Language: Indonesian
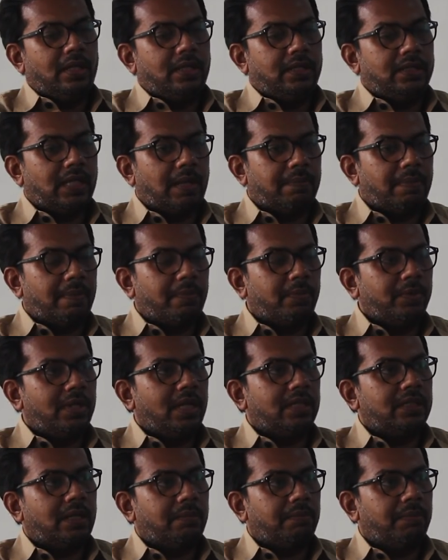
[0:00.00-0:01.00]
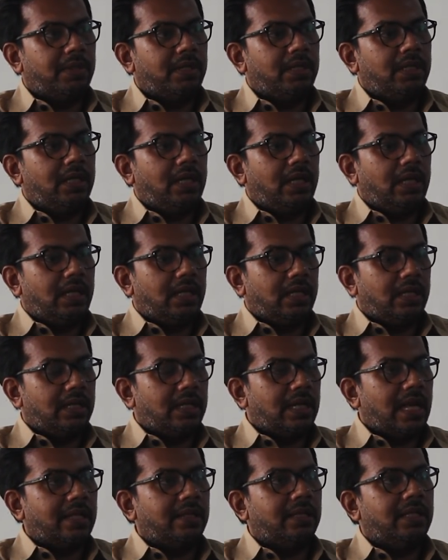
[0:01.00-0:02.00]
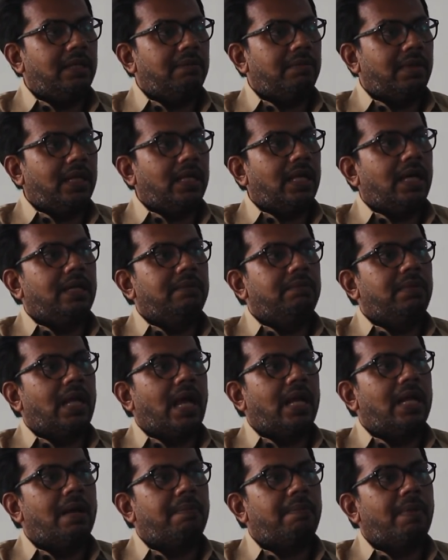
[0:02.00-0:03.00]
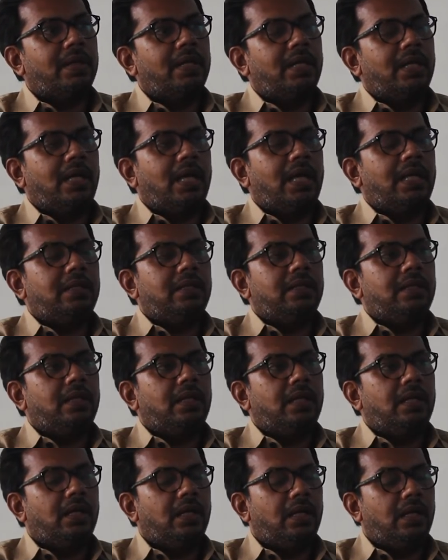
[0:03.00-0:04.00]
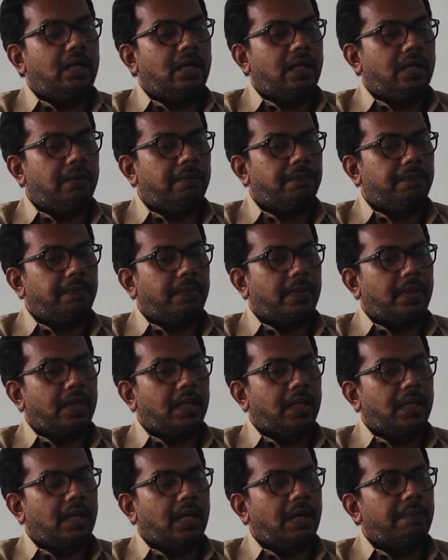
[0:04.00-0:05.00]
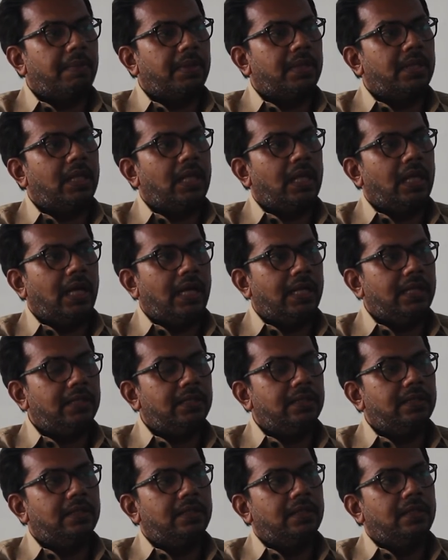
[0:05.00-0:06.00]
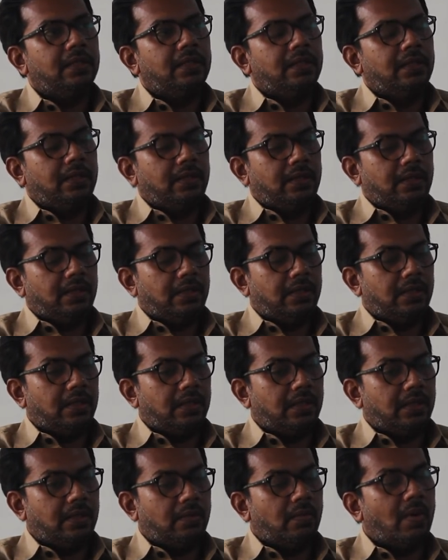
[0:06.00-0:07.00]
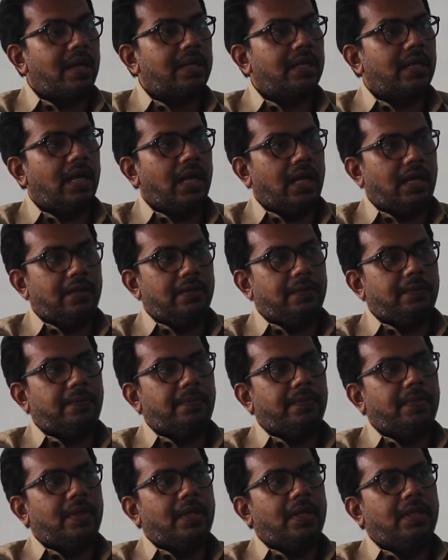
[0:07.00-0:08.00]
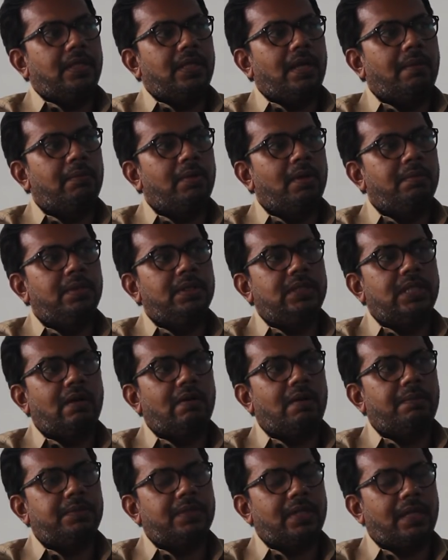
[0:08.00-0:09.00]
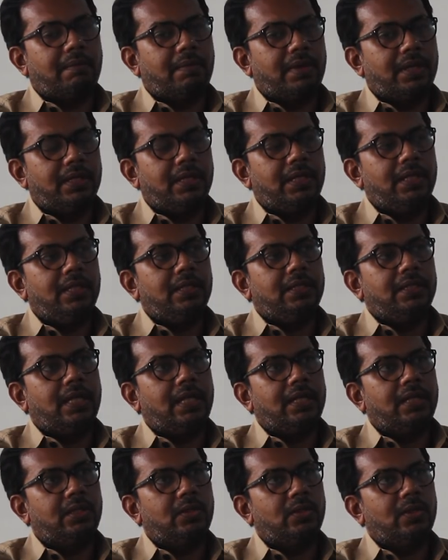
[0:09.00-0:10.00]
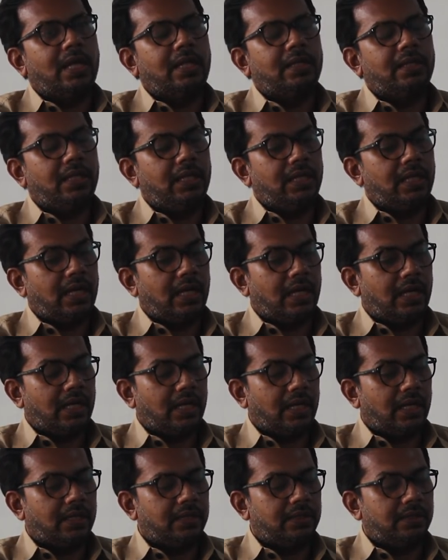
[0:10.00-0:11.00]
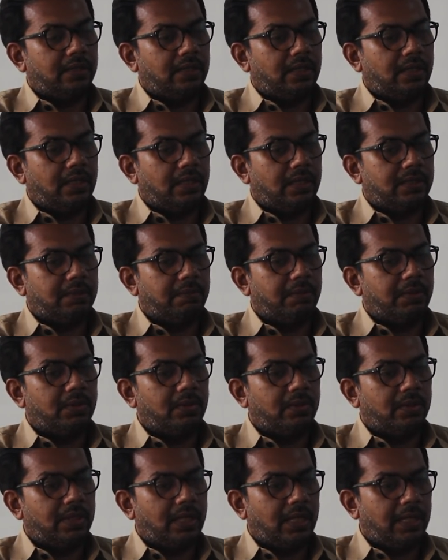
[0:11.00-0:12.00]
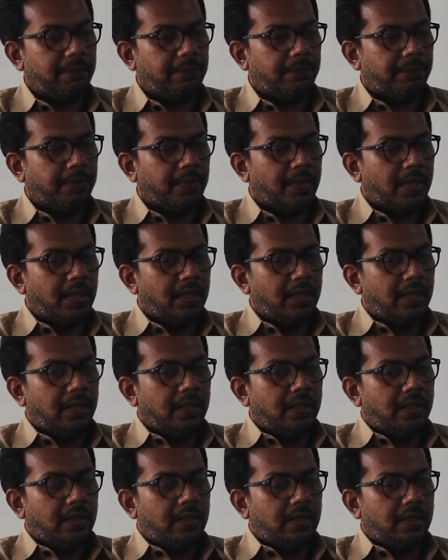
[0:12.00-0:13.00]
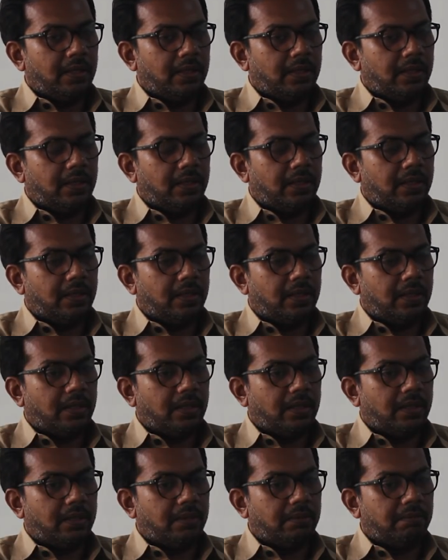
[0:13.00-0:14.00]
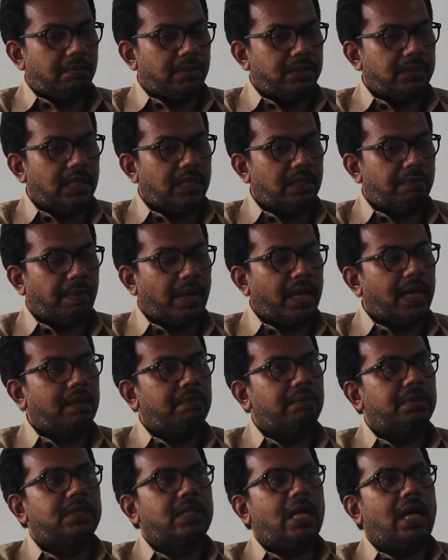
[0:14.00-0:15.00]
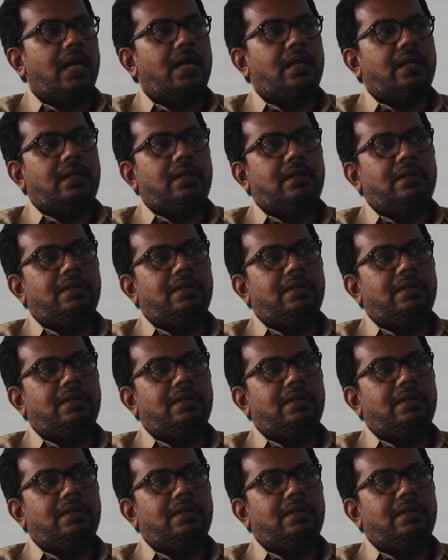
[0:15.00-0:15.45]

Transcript: siapapun yang terpilih nanti mereka akan berhadapan dengan uh, kepentingan uh, warga yang belum dijawab selama ini dan itu nanti yang akan uh, sebetulnya uh, menjadi PR besar.